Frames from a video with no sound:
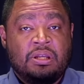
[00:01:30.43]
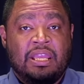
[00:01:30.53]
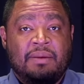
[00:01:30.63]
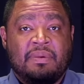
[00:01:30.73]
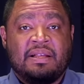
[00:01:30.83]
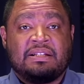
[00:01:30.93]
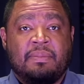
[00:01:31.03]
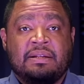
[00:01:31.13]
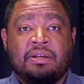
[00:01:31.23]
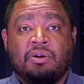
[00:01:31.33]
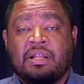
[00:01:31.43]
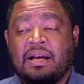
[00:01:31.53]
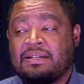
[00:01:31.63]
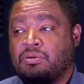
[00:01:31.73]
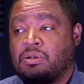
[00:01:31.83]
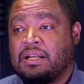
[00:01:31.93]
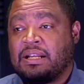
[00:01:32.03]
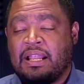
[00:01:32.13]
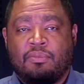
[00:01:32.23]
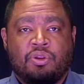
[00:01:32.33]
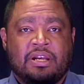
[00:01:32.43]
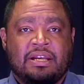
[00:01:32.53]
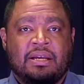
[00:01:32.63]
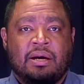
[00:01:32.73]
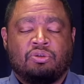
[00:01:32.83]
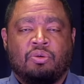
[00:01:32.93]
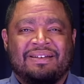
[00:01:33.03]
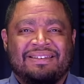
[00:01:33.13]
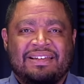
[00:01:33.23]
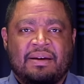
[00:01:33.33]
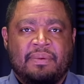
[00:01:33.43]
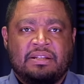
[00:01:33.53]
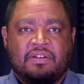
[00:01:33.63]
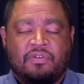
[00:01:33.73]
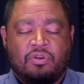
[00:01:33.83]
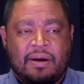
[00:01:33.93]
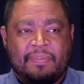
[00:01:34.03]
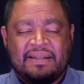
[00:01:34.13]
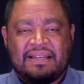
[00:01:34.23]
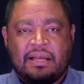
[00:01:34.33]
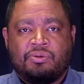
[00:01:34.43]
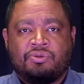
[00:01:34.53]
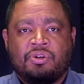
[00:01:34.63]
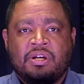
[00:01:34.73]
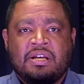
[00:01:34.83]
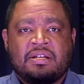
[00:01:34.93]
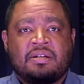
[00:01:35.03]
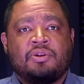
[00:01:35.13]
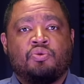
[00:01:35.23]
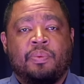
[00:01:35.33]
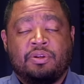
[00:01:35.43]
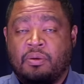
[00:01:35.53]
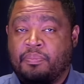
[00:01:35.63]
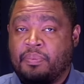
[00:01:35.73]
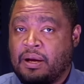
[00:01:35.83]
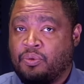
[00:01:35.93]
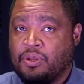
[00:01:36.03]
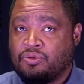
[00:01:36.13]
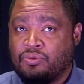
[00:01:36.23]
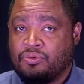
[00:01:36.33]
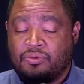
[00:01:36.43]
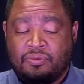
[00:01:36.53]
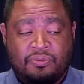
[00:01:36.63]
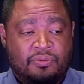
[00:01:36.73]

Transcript: Inmediatamente ellos están haciendo los reclamos de que automáticamente fueron apresados, se les suspendió el pago de su,